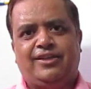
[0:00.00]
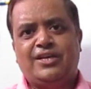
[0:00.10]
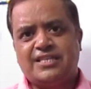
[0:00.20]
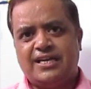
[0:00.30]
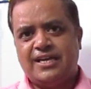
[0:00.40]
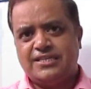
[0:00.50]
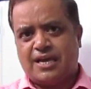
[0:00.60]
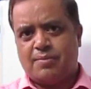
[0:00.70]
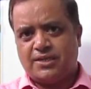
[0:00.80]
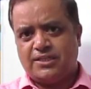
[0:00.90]
इसलिए
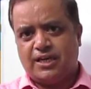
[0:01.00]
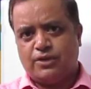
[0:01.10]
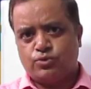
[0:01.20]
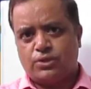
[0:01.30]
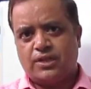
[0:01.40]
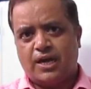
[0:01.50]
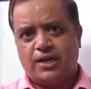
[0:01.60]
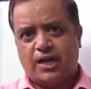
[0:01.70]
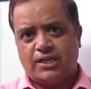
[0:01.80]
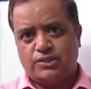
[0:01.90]
सामाजिक अनुसंधान
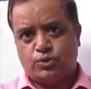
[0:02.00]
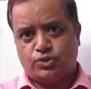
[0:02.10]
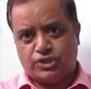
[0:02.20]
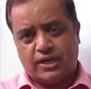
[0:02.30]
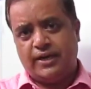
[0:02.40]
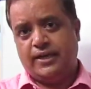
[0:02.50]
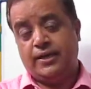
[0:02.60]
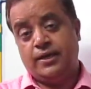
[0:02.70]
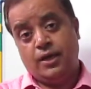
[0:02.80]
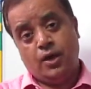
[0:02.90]
का जो चरण है